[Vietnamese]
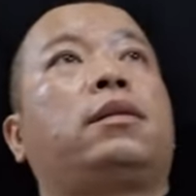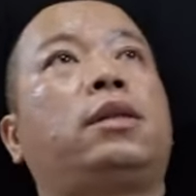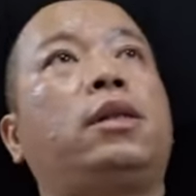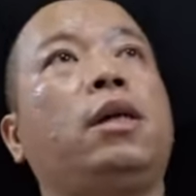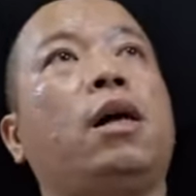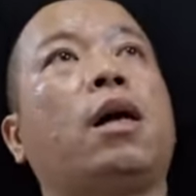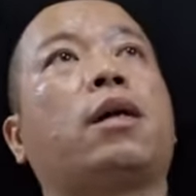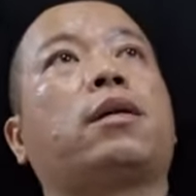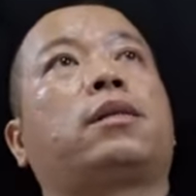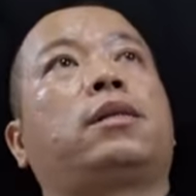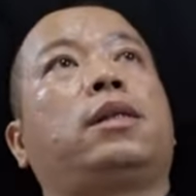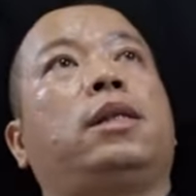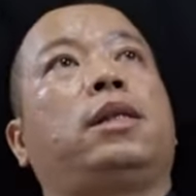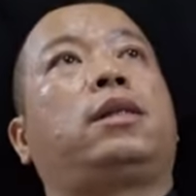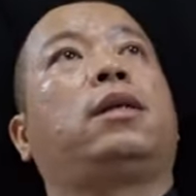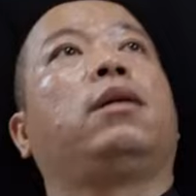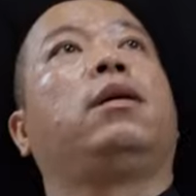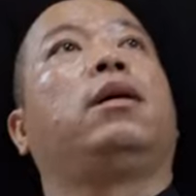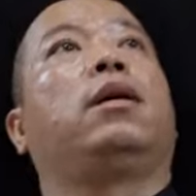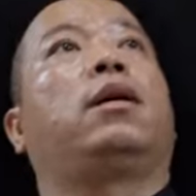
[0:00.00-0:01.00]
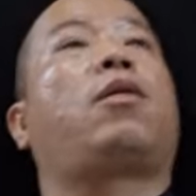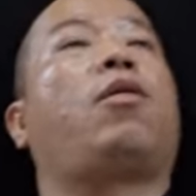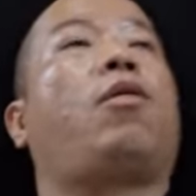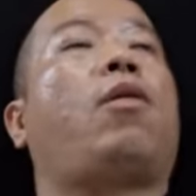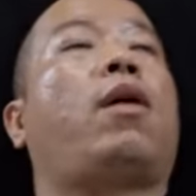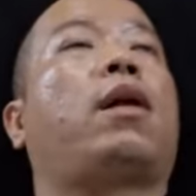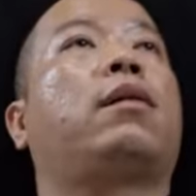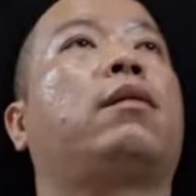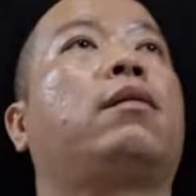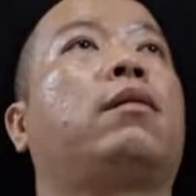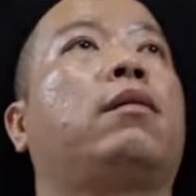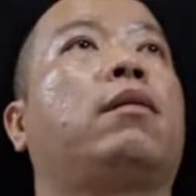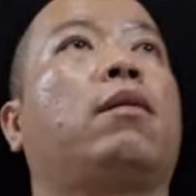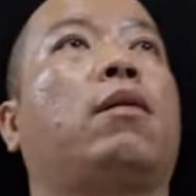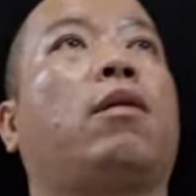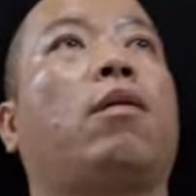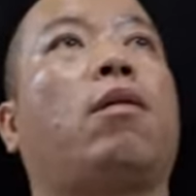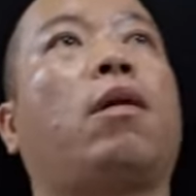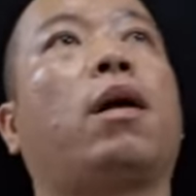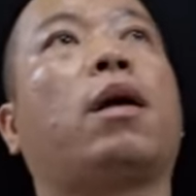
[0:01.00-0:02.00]
trước thì chửi con
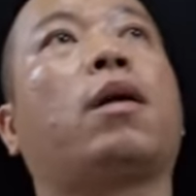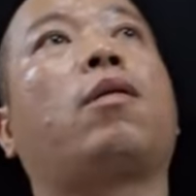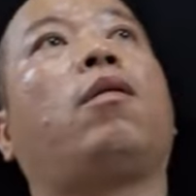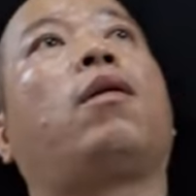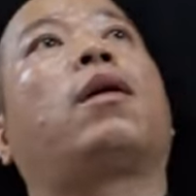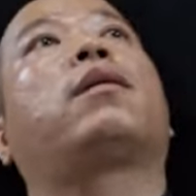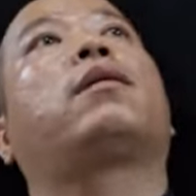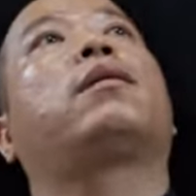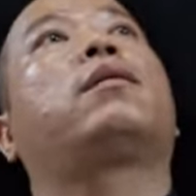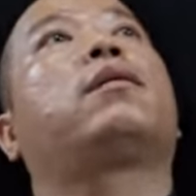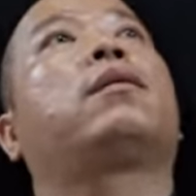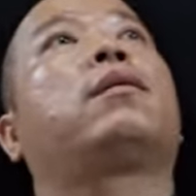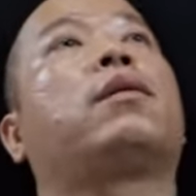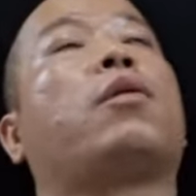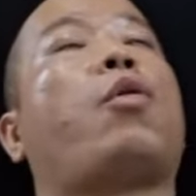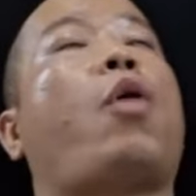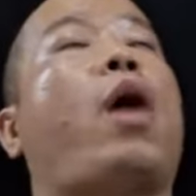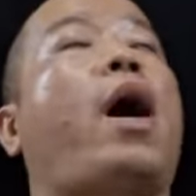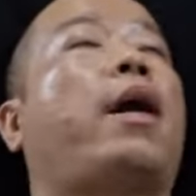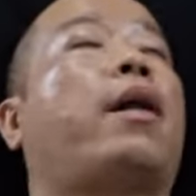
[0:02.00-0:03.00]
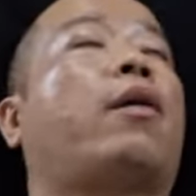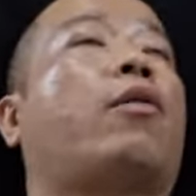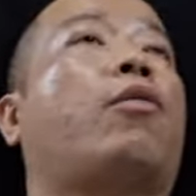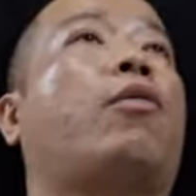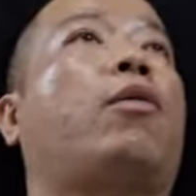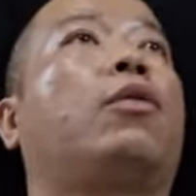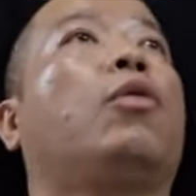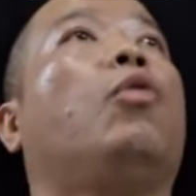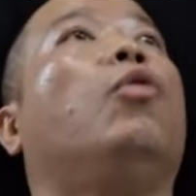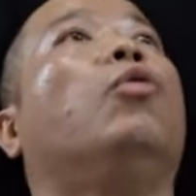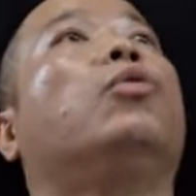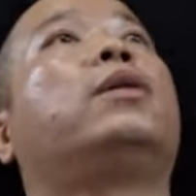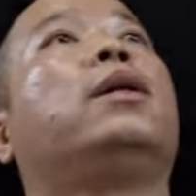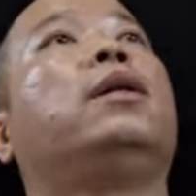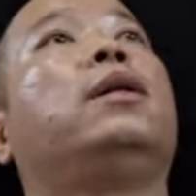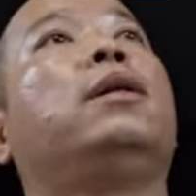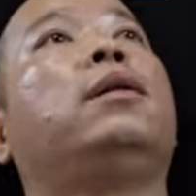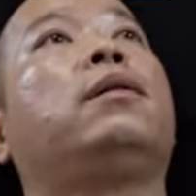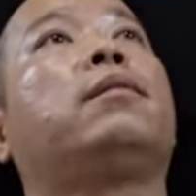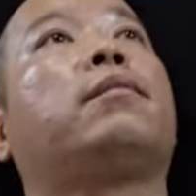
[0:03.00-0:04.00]
nói con đọa con đủ
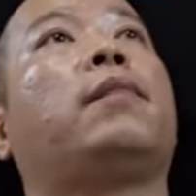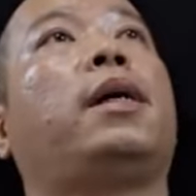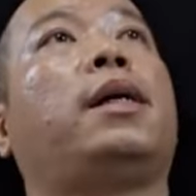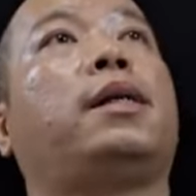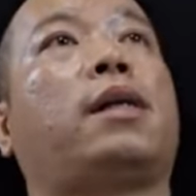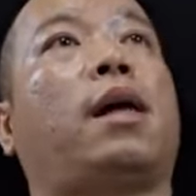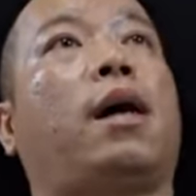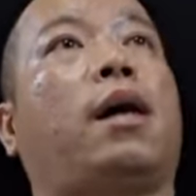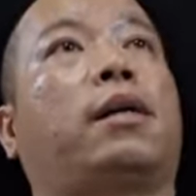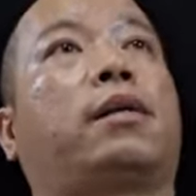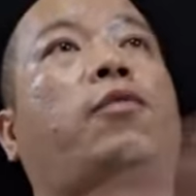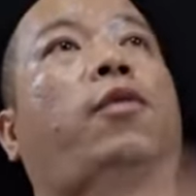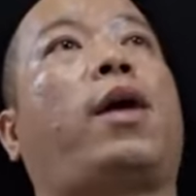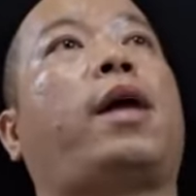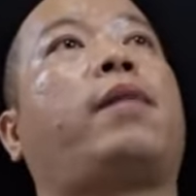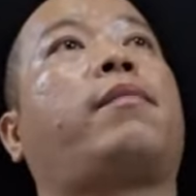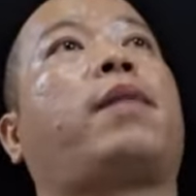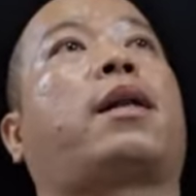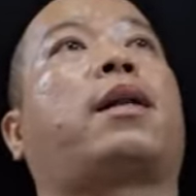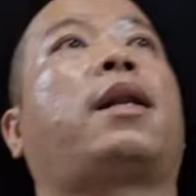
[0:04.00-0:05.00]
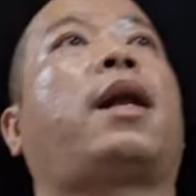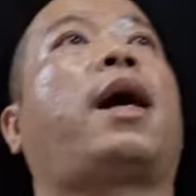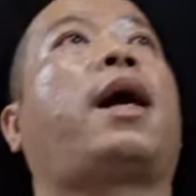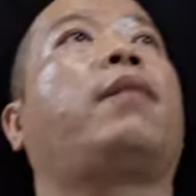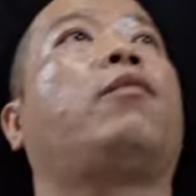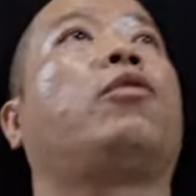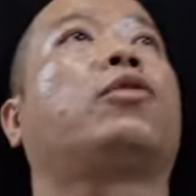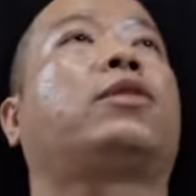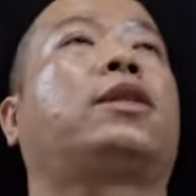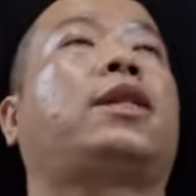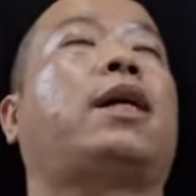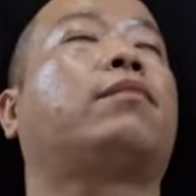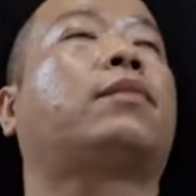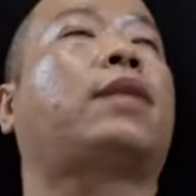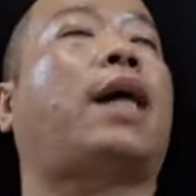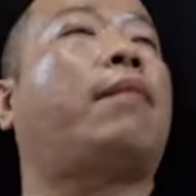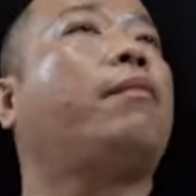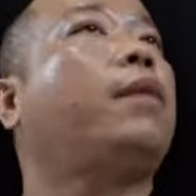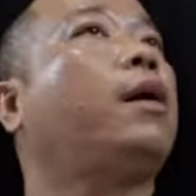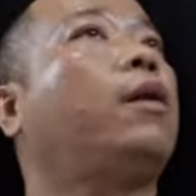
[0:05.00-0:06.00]
thứ bây giờ quay mặt lại
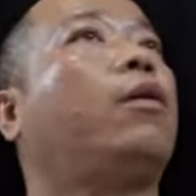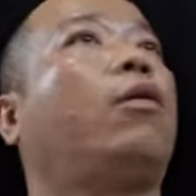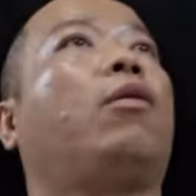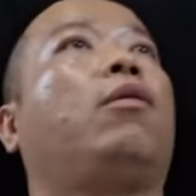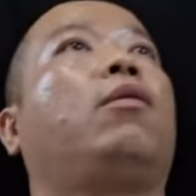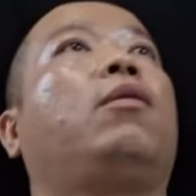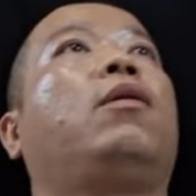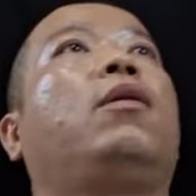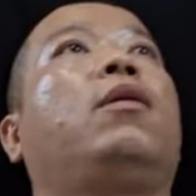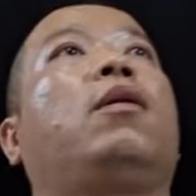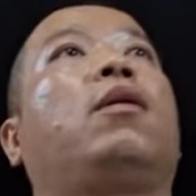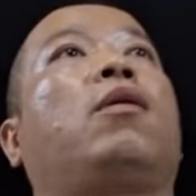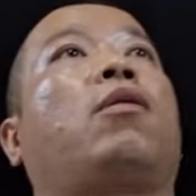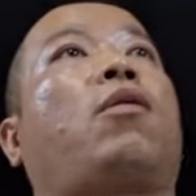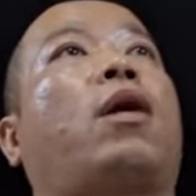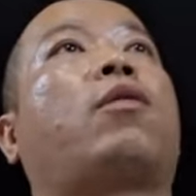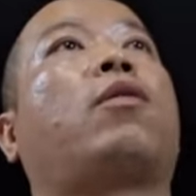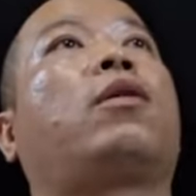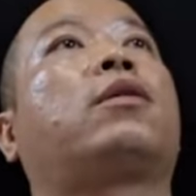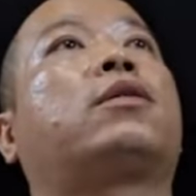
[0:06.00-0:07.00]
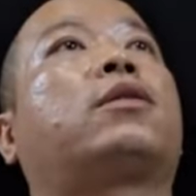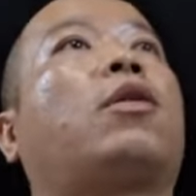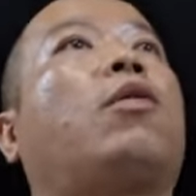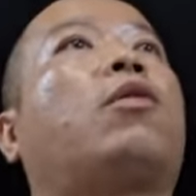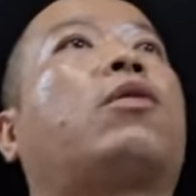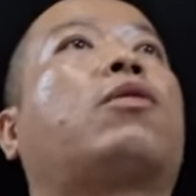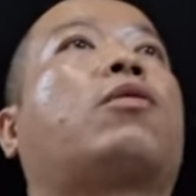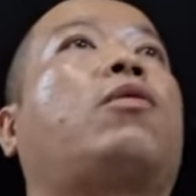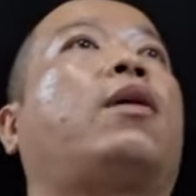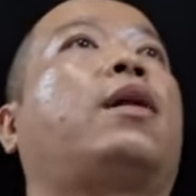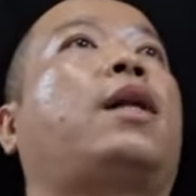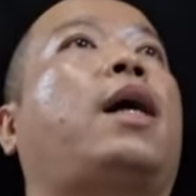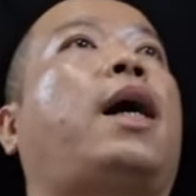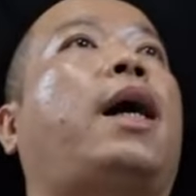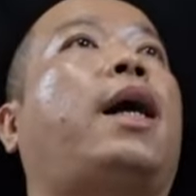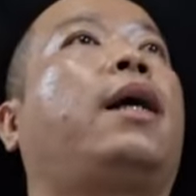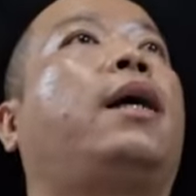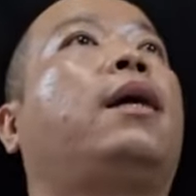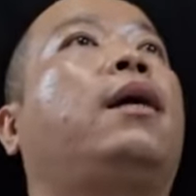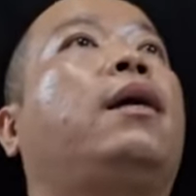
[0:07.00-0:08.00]
180 độ nói con tốt con
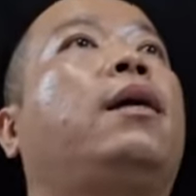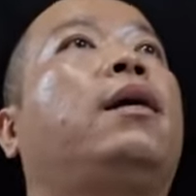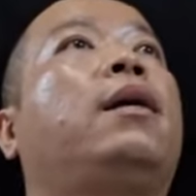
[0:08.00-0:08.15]
hay